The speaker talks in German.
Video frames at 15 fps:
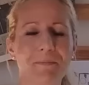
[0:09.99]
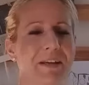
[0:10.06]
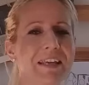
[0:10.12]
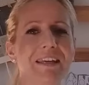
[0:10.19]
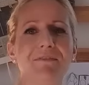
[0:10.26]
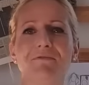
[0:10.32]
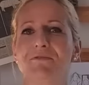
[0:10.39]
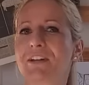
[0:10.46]

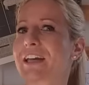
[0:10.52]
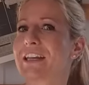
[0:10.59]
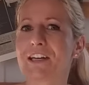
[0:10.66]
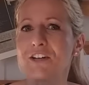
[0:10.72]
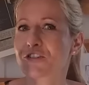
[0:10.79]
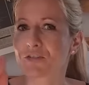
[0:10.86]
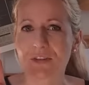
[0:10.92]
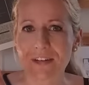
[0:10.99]
Miki
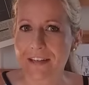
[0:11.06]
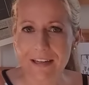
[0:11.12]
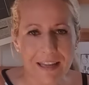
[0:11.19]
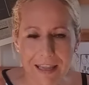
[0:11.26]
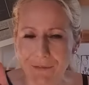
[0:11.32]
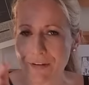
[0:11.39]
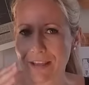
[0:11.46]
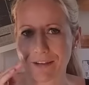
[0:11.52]
redet schon
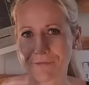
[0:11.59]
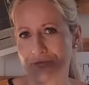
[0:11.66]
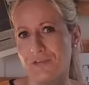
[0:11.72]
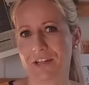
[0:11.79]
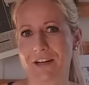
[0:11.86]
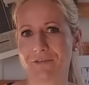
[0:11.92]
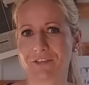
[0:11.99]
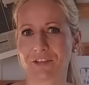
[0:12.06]
ewig von
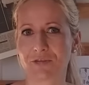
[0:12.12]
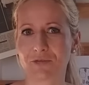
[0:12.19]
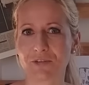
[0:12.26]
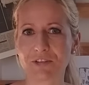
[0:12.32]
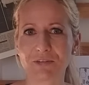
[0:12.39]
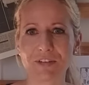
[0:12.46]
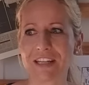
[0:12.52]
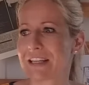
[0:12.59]
einer
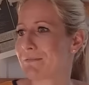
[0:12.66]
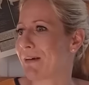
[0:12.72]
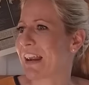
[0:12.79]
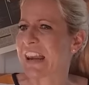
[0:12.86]
Fritteuse und ich immer,